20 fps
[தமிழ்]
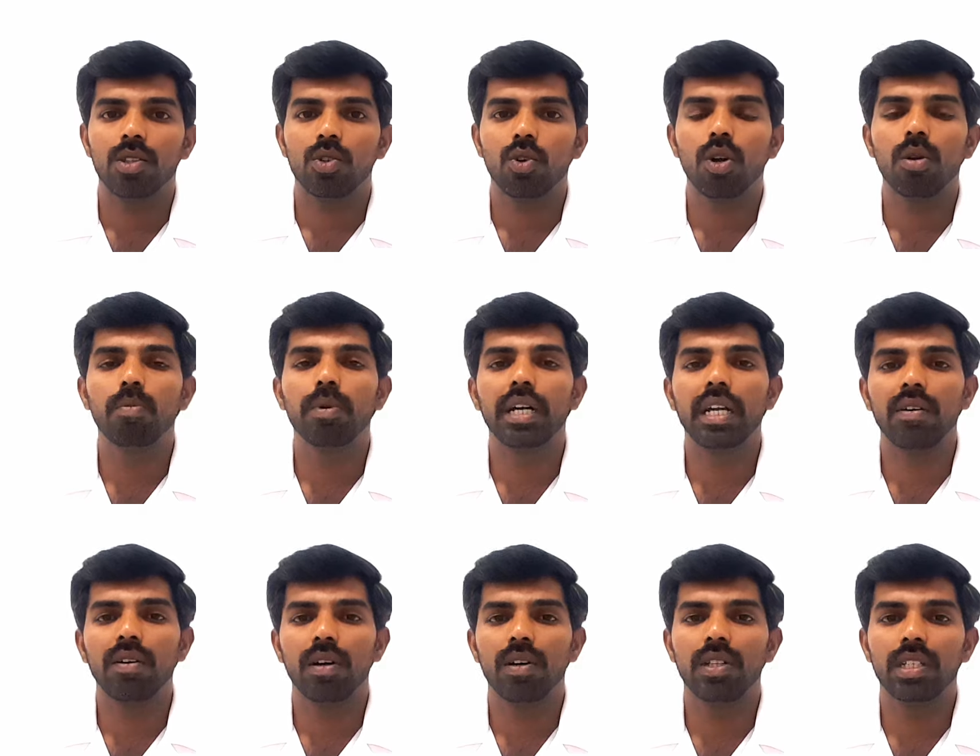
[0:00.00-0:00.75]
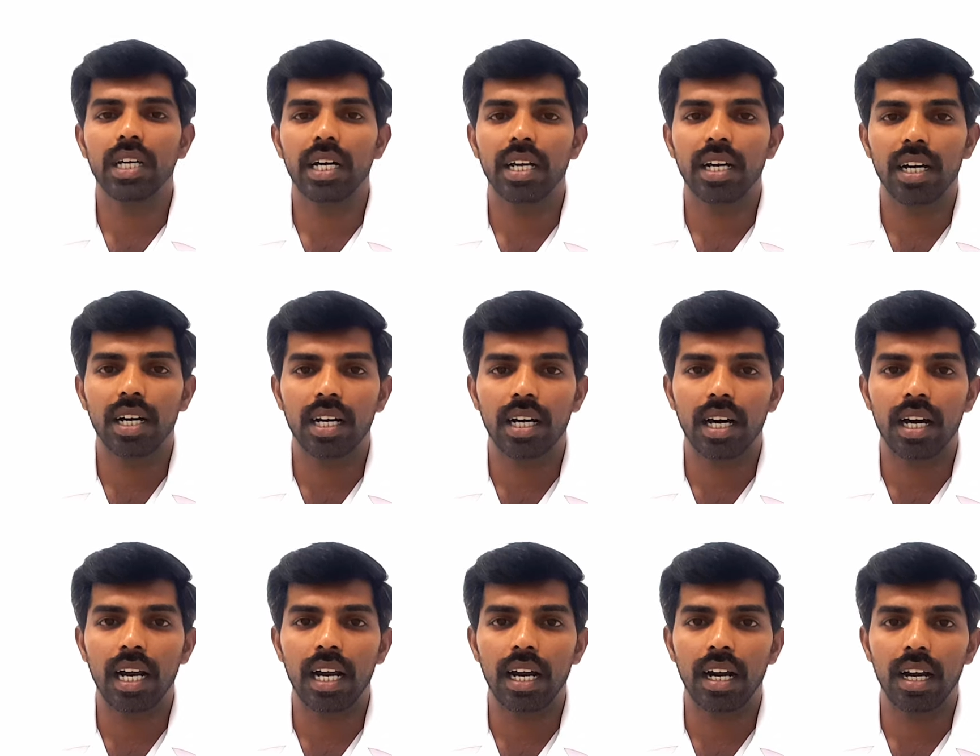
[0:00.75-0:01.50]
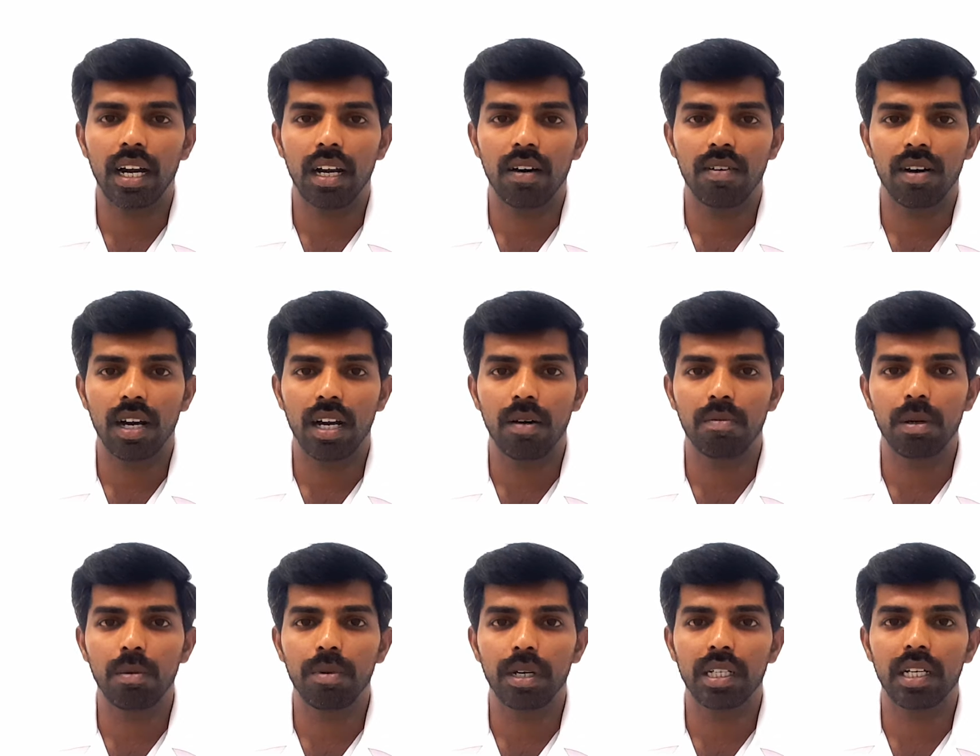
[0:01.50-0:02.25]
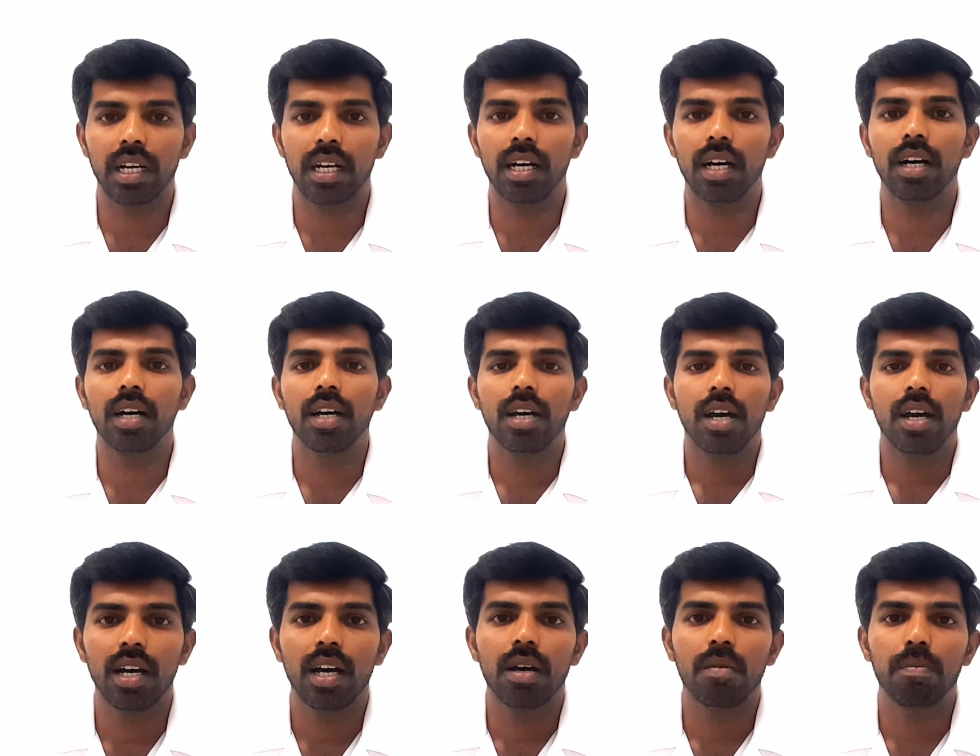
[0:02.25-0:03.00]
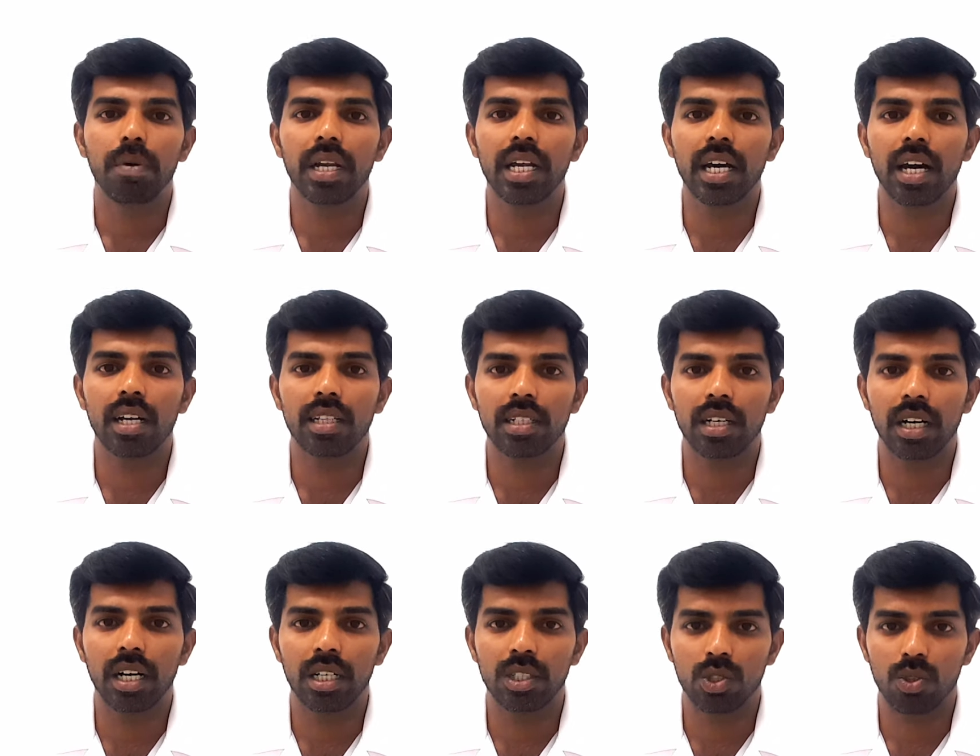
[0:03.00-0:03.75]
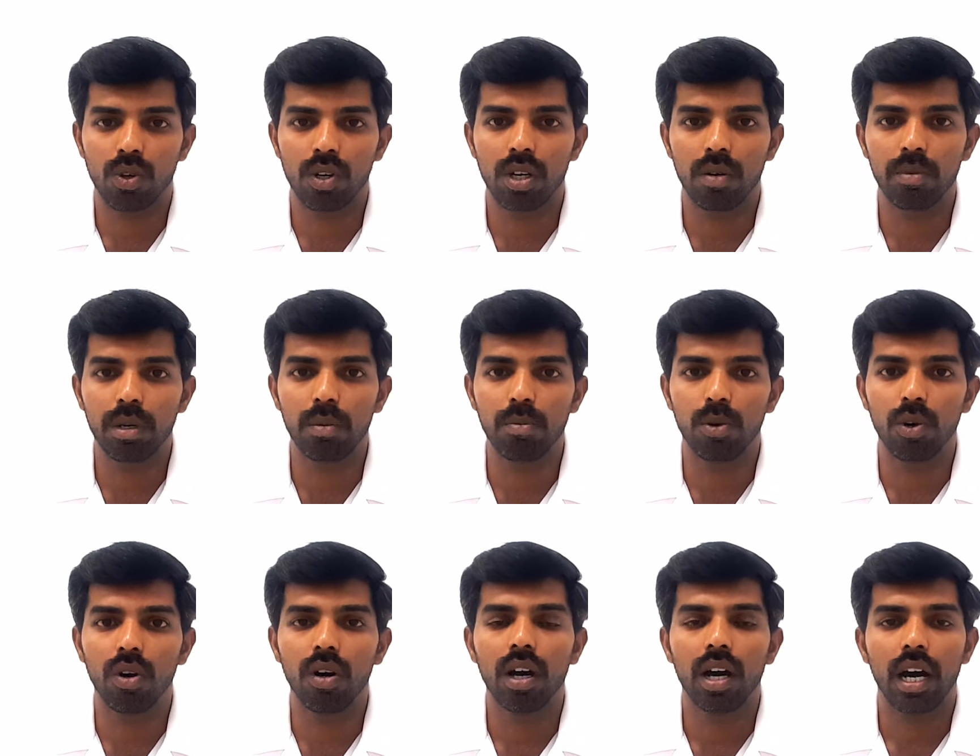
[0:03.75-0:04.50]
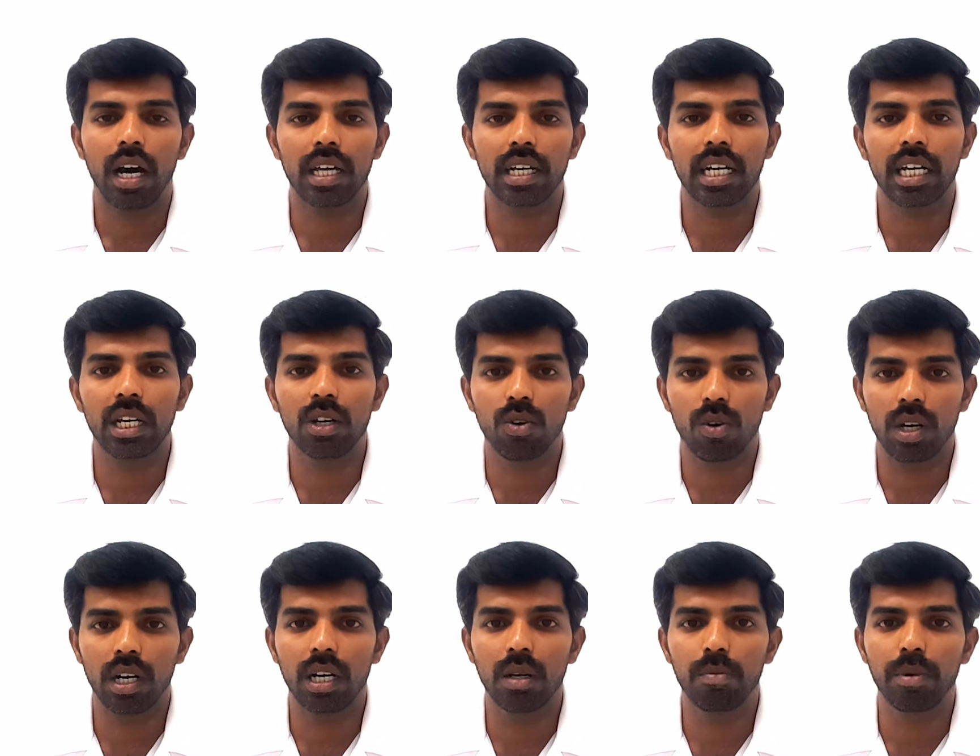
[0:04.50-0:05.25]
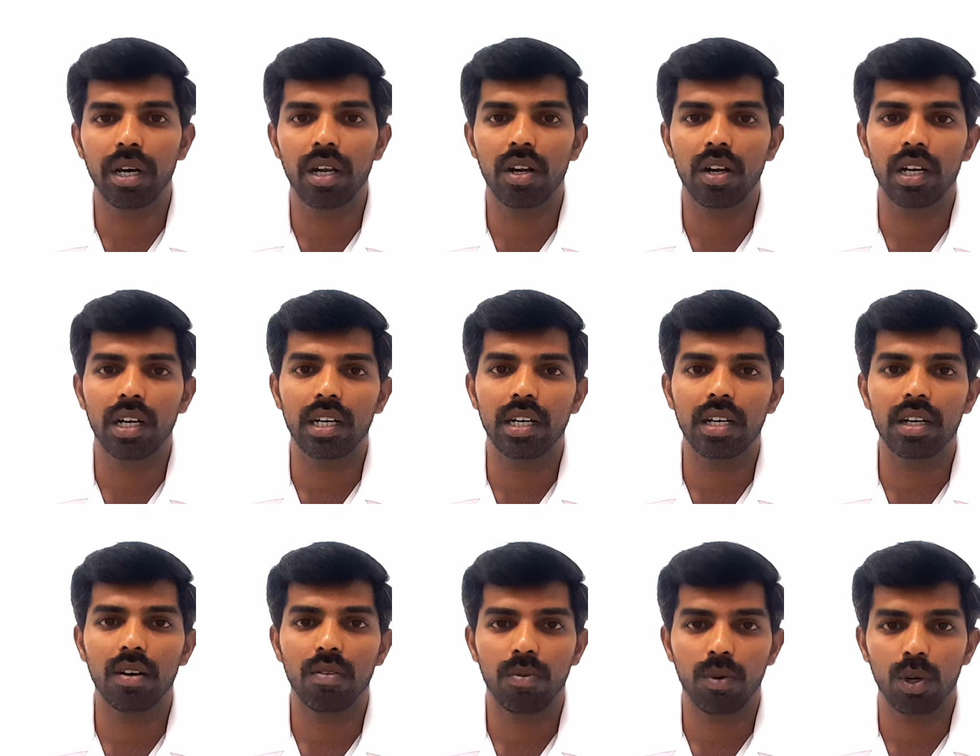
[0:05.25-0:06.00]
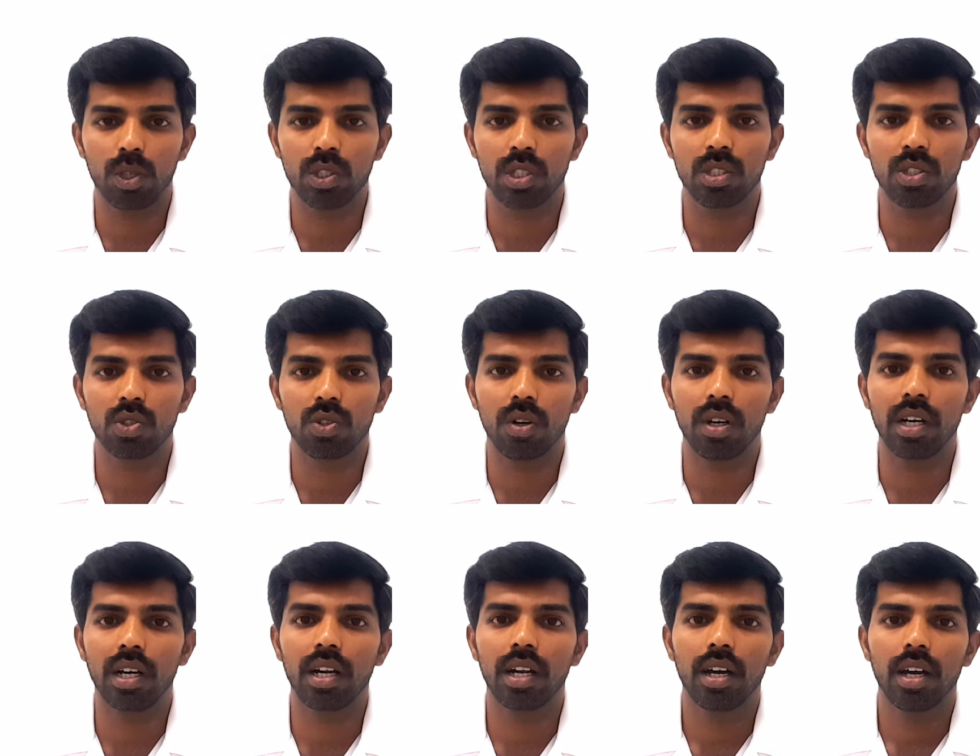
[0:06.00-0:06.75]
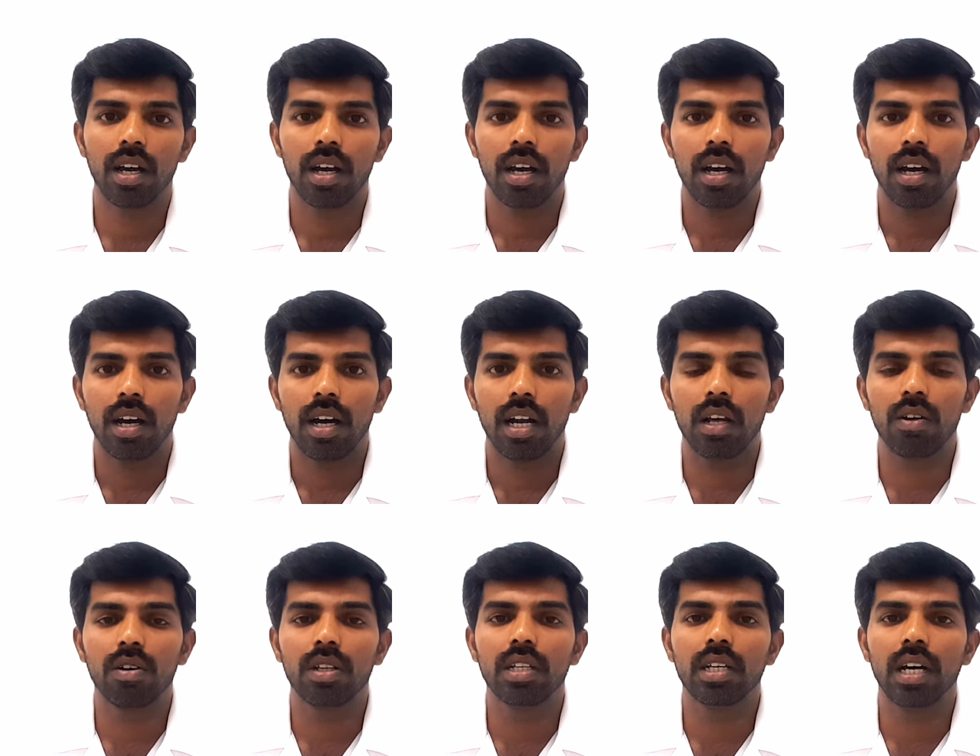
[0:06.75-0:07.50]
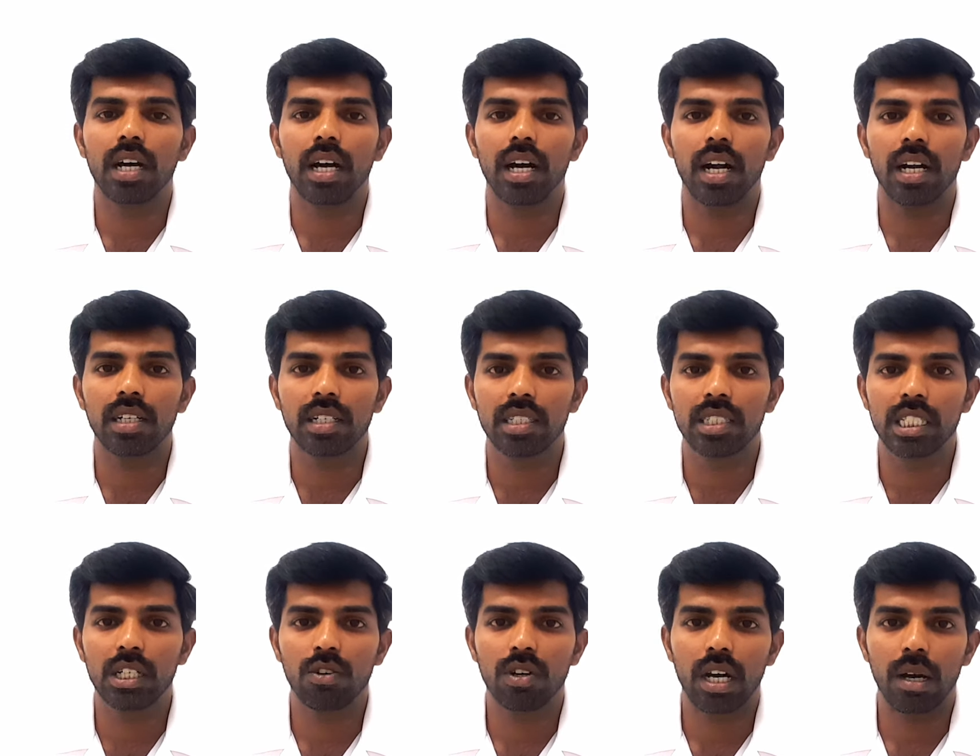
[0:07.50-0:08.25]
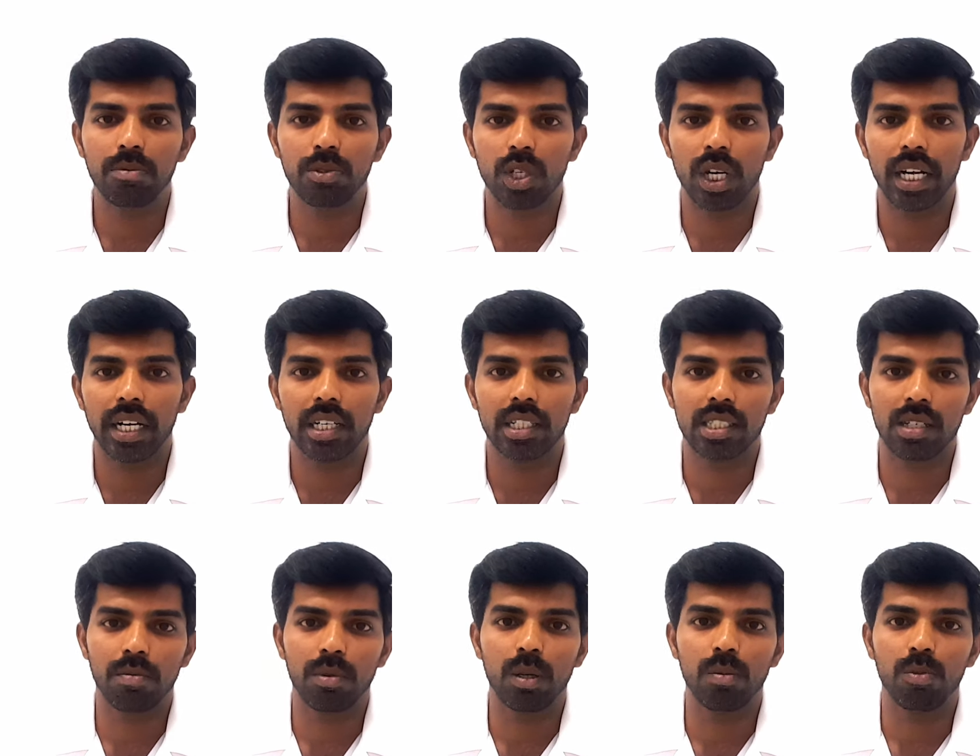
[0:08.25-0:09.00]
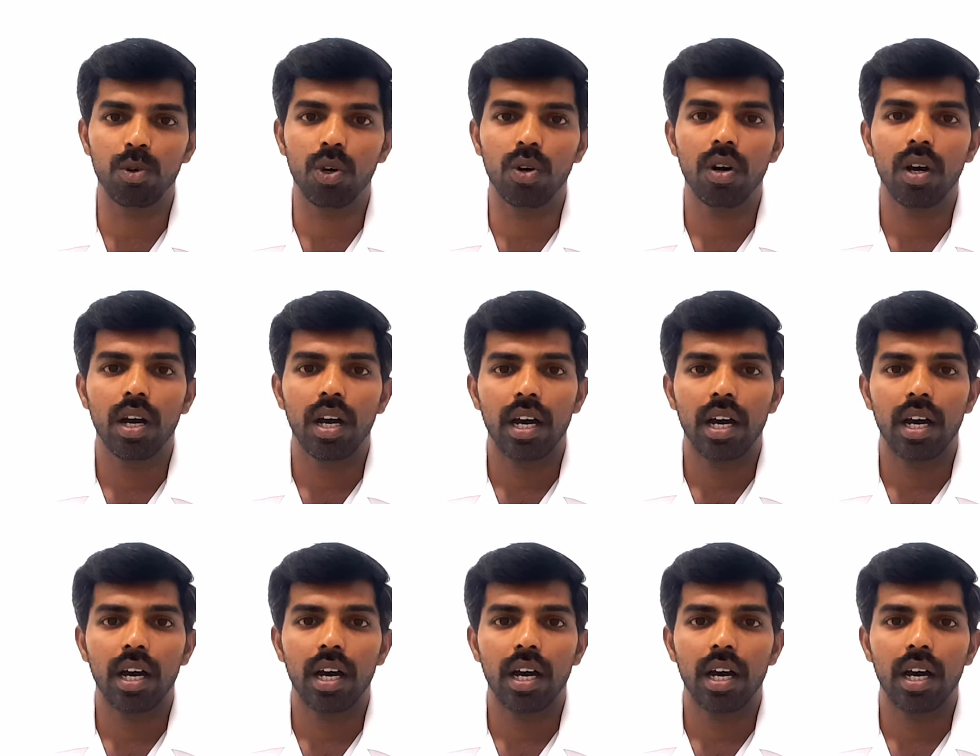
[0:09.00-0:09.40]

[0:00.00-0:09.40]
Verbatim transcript: தோள்பட்டை வலி வந்து என்னென்ன காரணங்களால் வரலாம் அப்படின்னு பார்த்தீங்கன்னா பெரிய ஆர்த்ரைட்டிஸ் சோல்டர் அப்படிமோ அதுக்கு இன்னும் ரெண்டு பேர் இருக்குது ஃப்ரோசன் சோல்டர் அதில் வந்து அக்ரெசிவ் கேப்சுலைட்டிஸ் அப்படிமோ